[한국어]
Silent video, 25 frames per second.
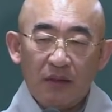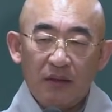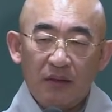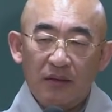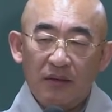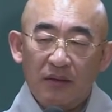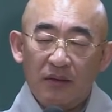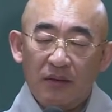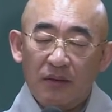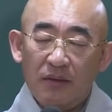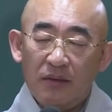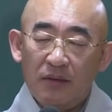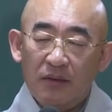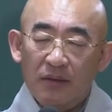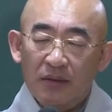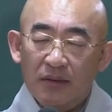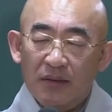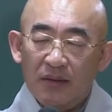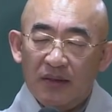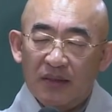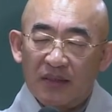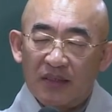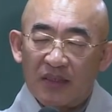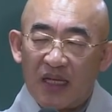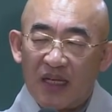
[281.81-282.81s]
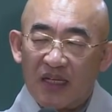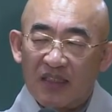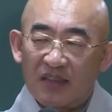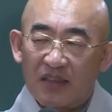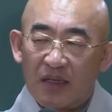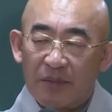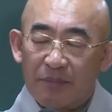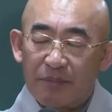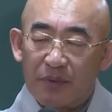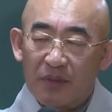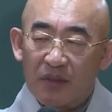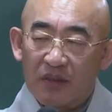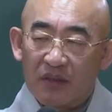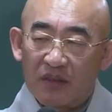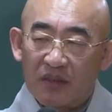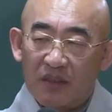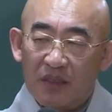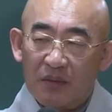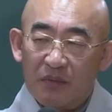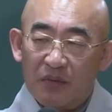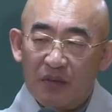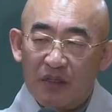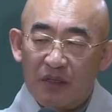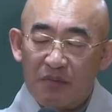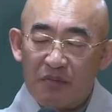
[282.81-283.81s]
그 상사병
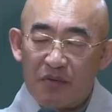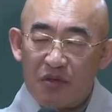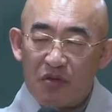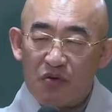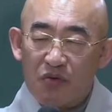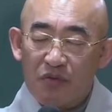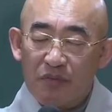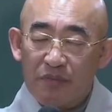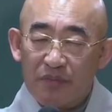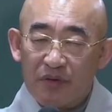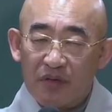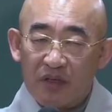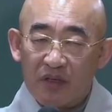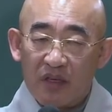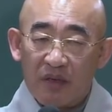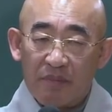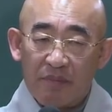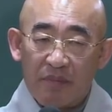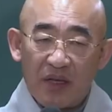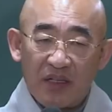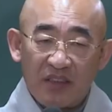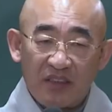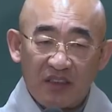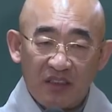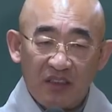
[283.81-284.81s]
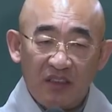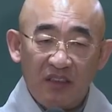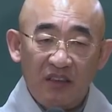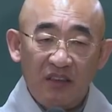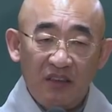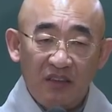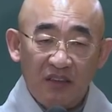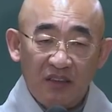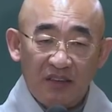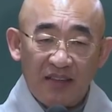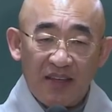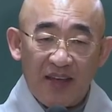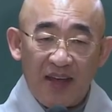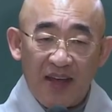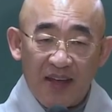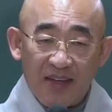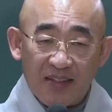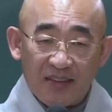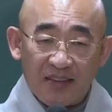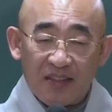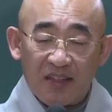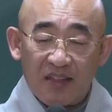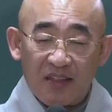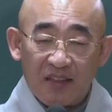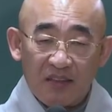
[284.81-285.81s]
때문에 미혼병에 빠져 있는
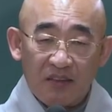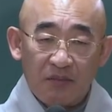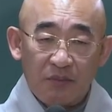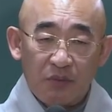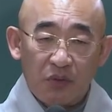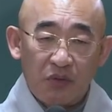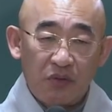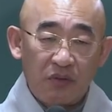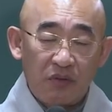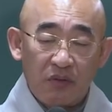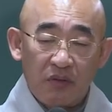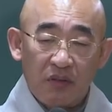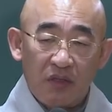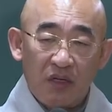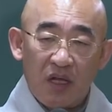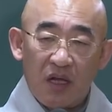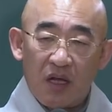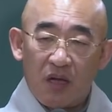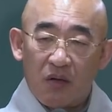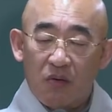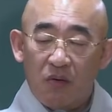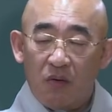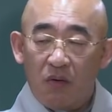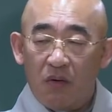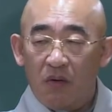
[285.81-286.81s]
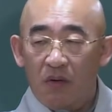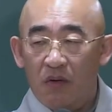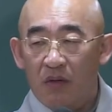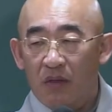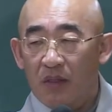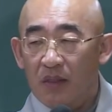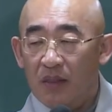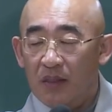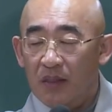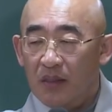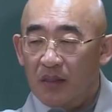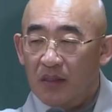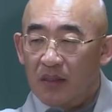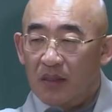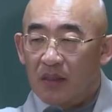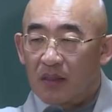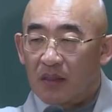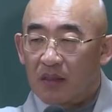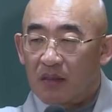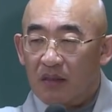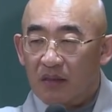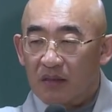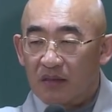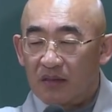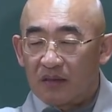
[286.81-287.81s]
야사를 포교를 하고
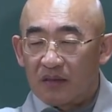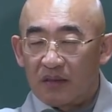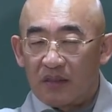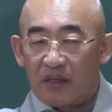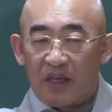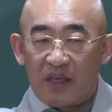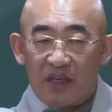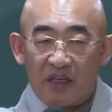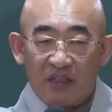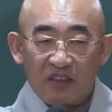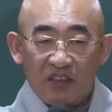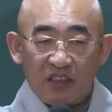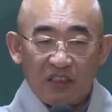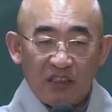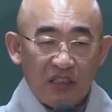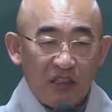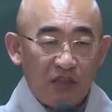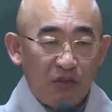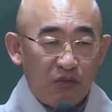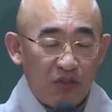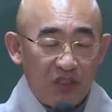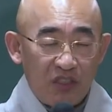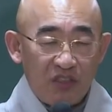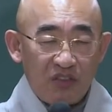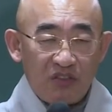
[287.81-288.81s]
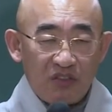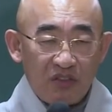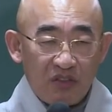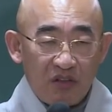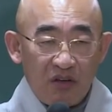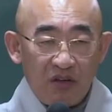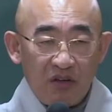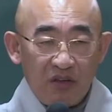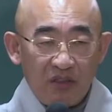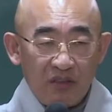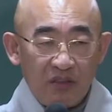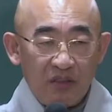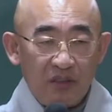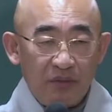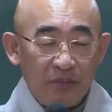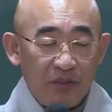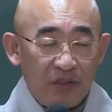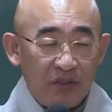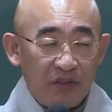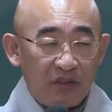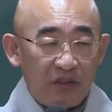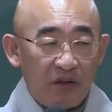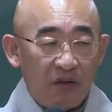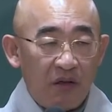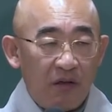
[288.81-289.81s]
거기서 헤어지게 되죠.
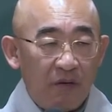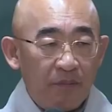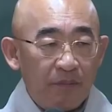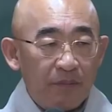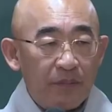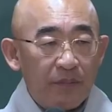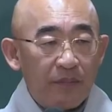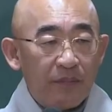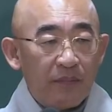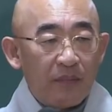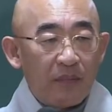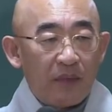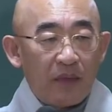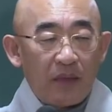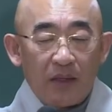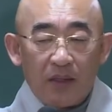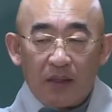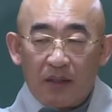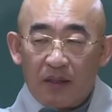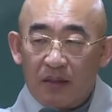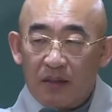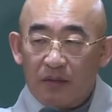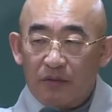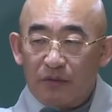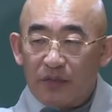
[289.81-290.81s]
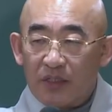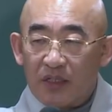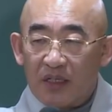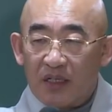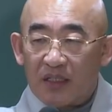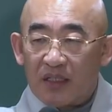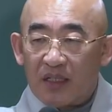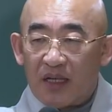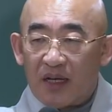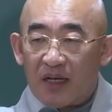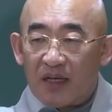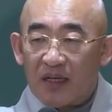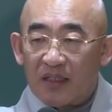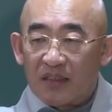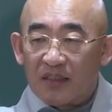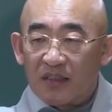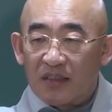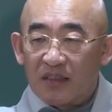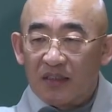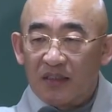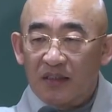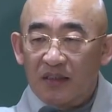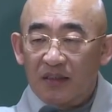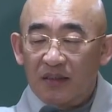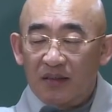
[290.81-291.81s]
이러면서 음, 우리가 다
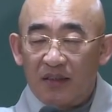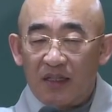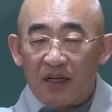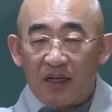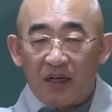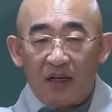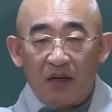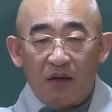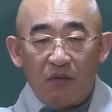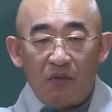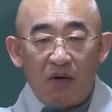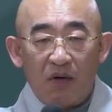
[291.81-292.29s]
같이 내가